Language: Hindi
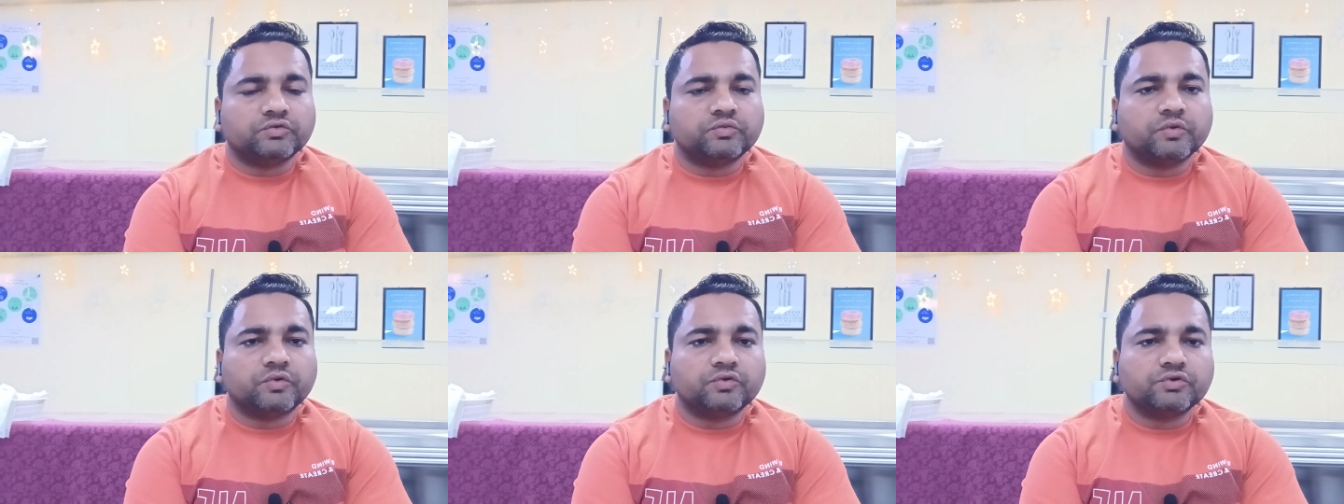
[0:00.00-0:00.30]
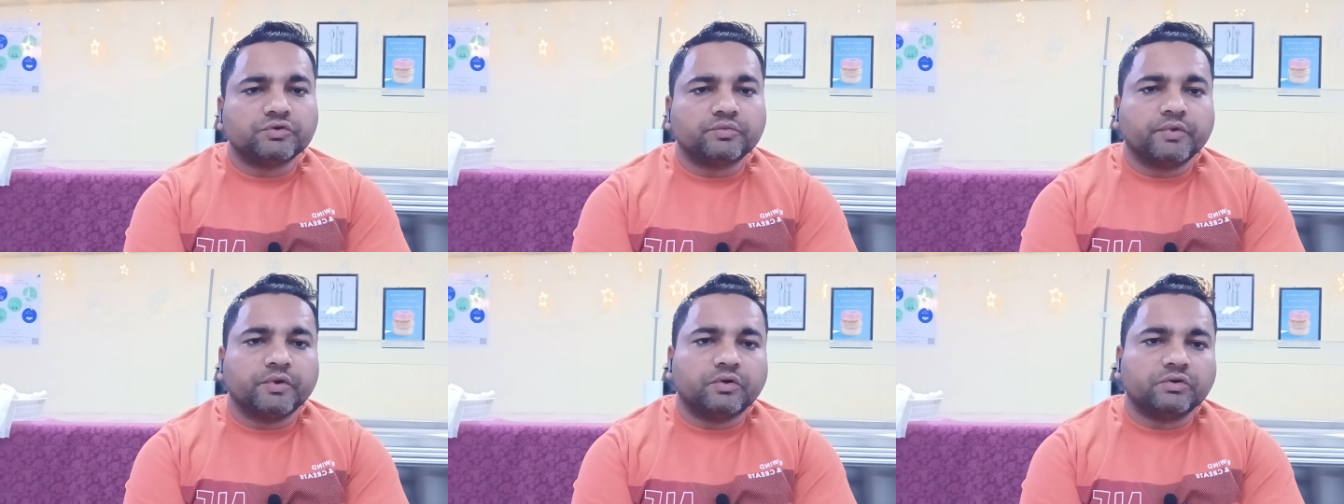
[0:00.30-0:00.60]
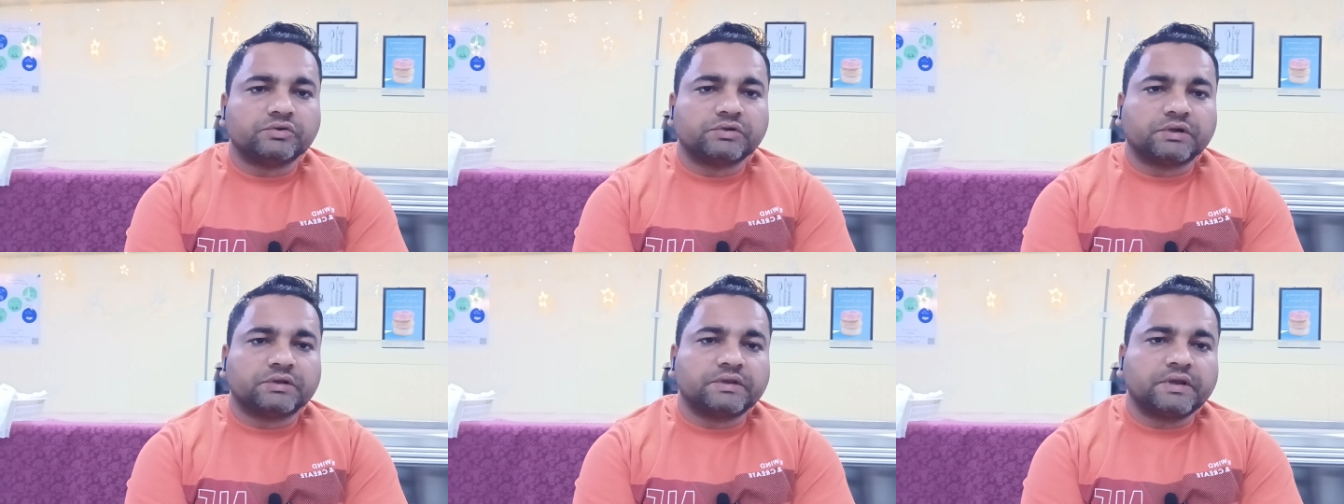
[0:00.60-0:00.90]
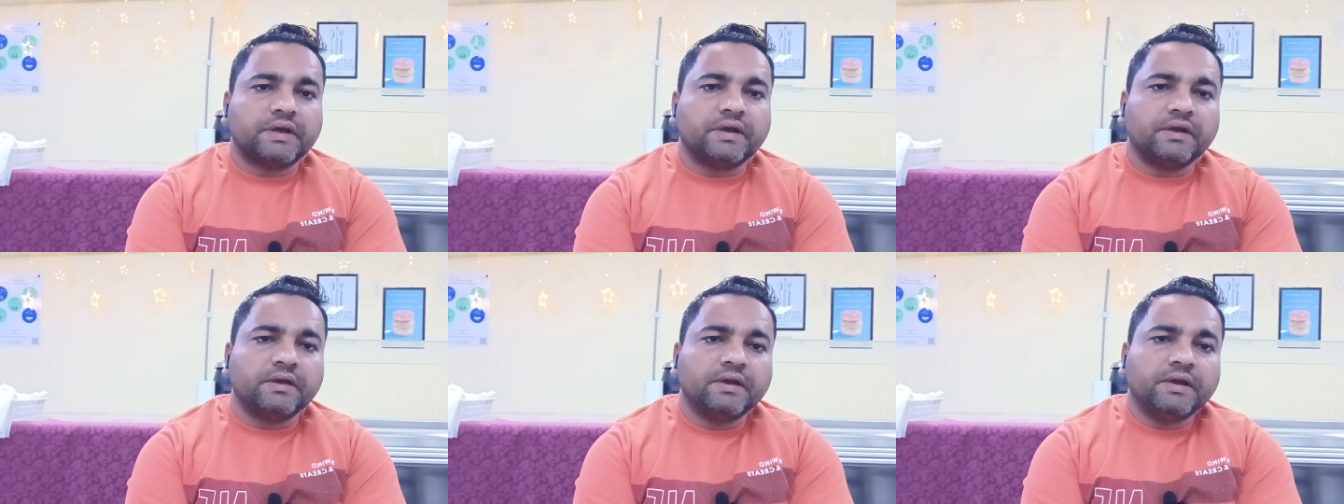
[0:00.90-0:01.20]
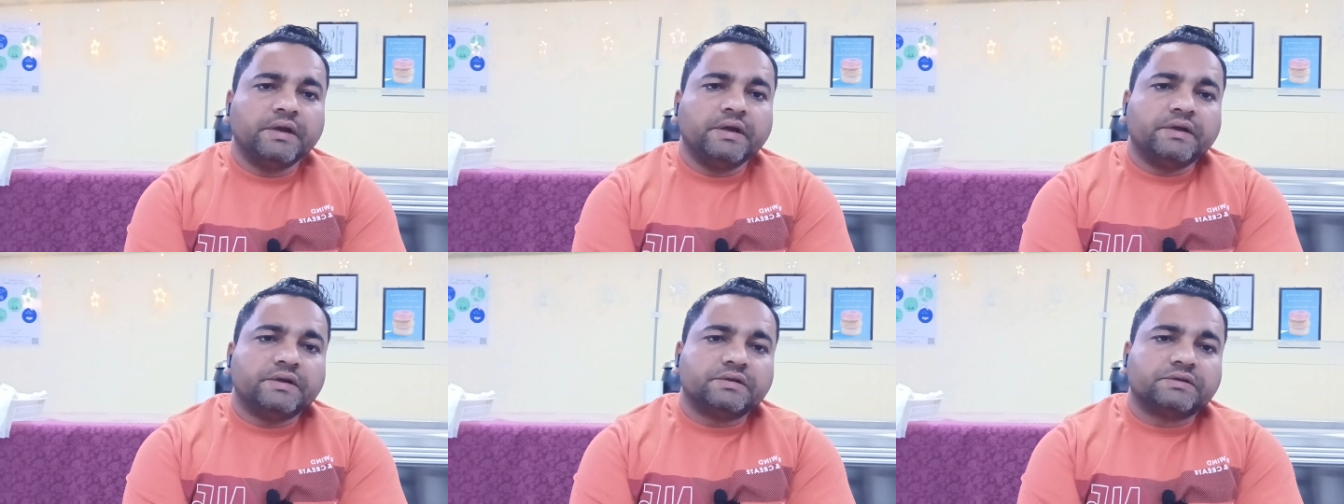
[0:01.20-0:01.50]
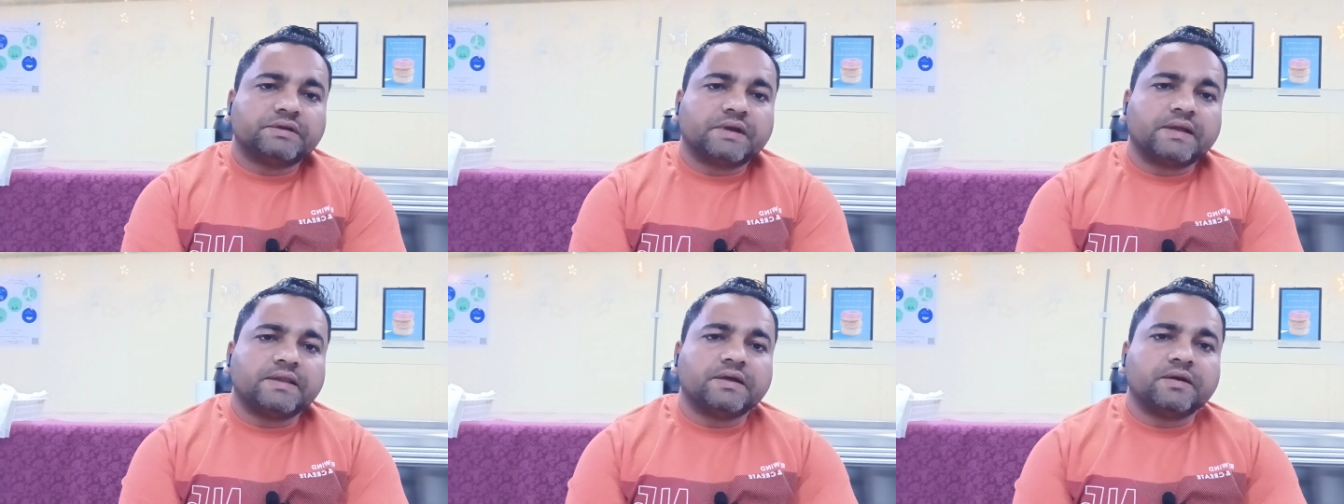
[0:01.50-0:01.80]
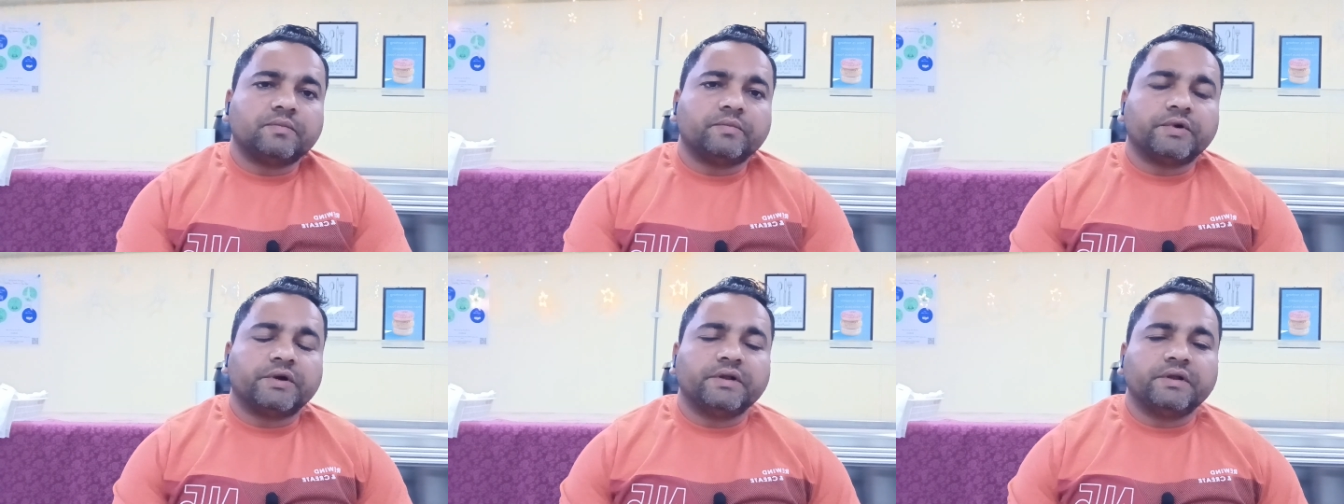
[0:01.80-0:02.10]
उसमें कुछ भी हो सकता है
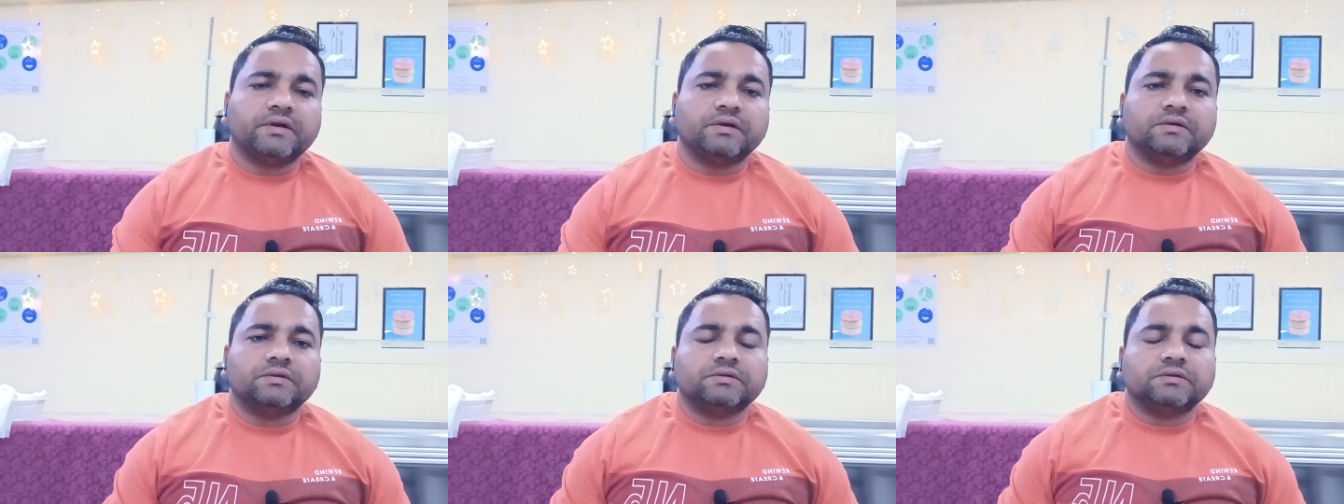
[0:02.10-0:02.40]
ज़्यादा बड़े